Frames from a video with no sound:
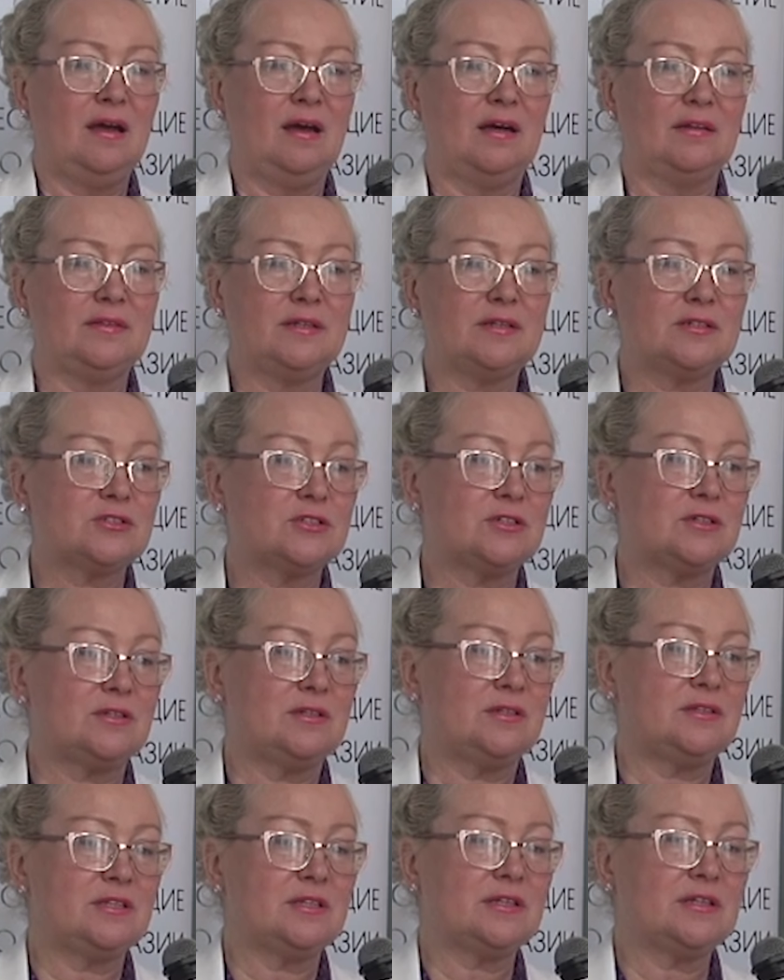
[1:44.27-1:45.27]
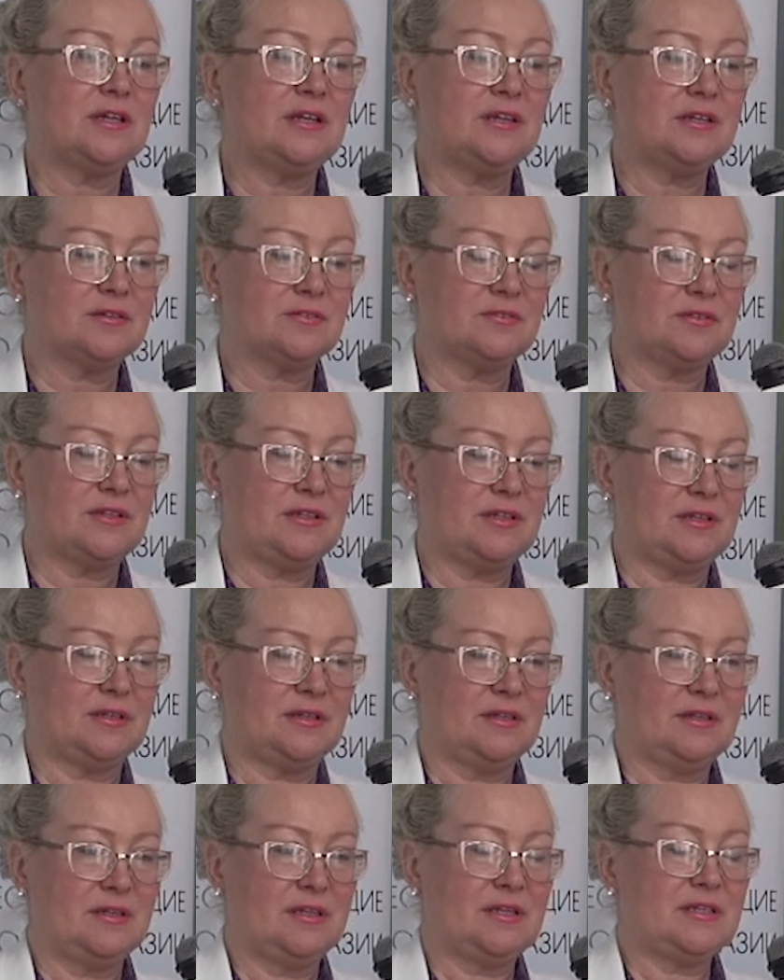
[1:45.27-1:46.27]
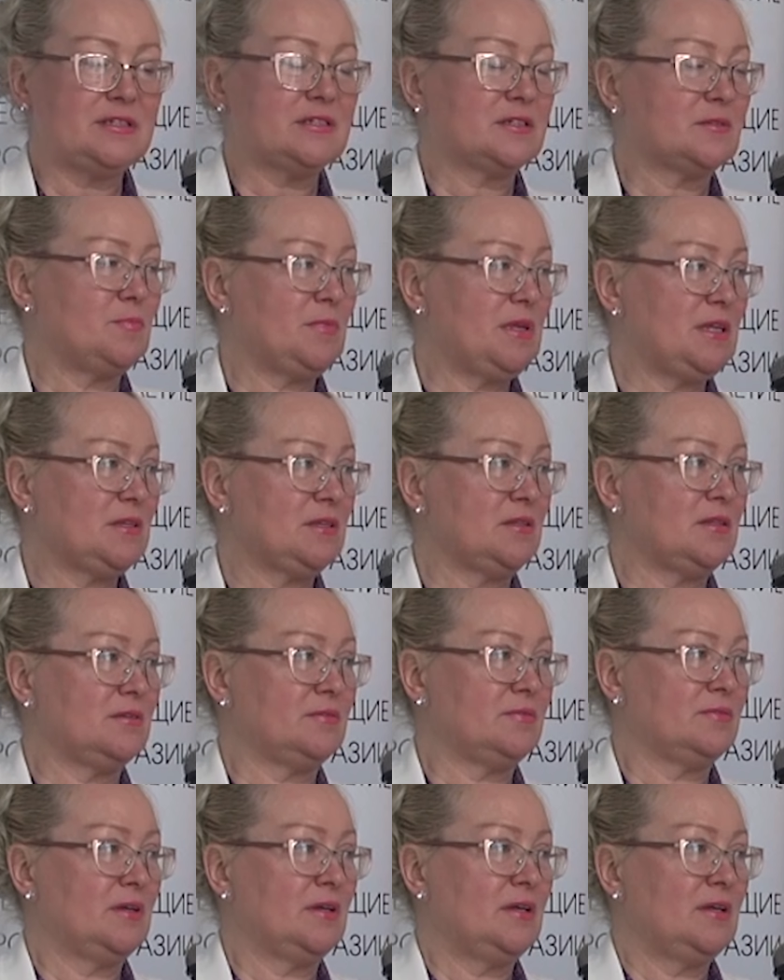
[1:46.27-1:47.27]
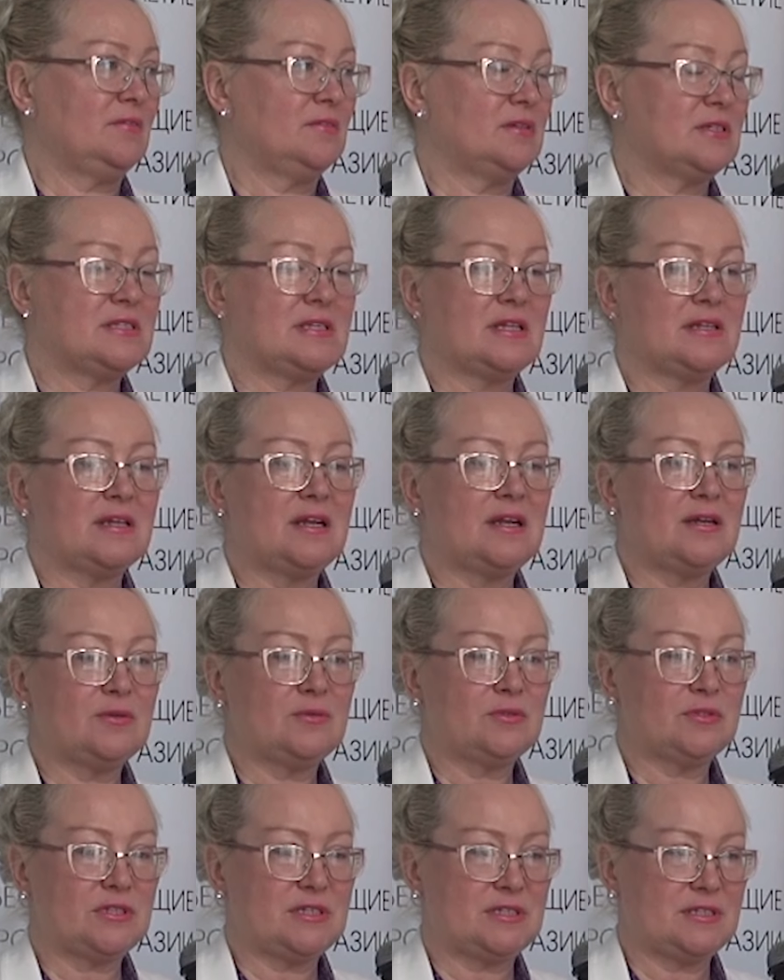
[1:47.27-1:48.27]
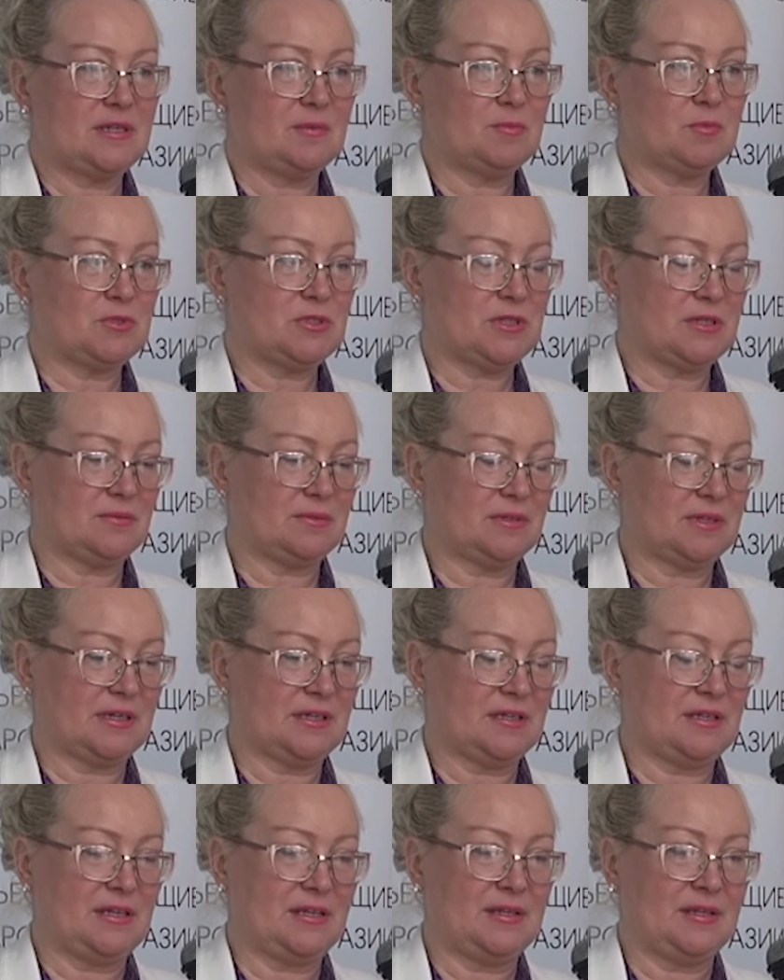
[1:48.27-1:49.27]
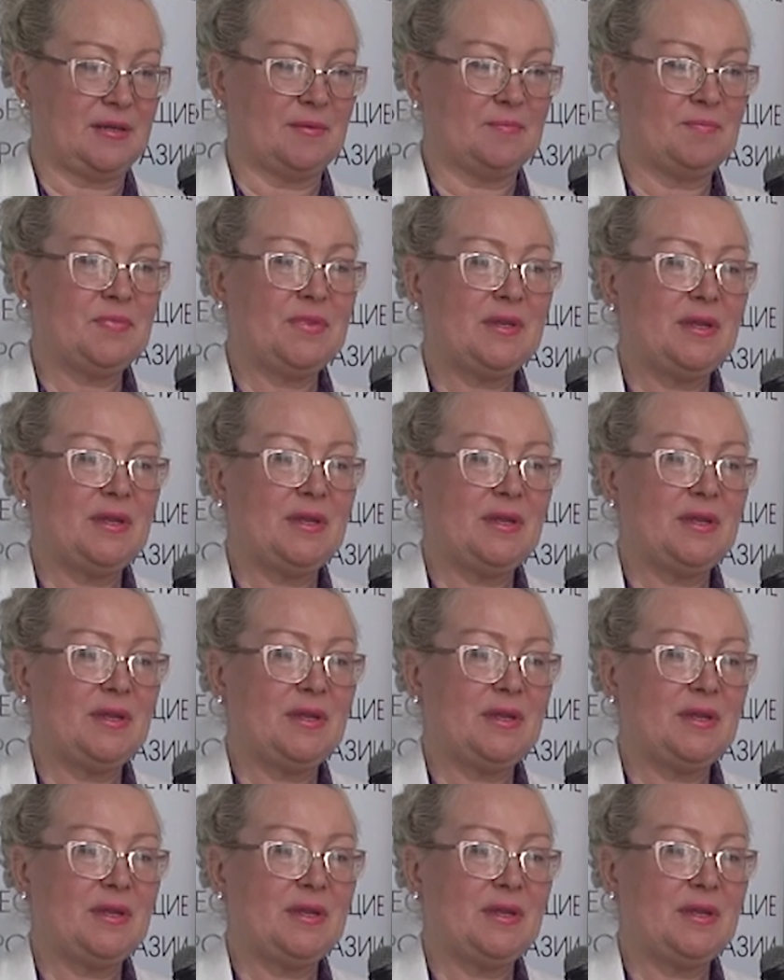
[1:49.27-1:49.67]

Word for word: а также интегрирование этих методов в национальную систему здравоохранения.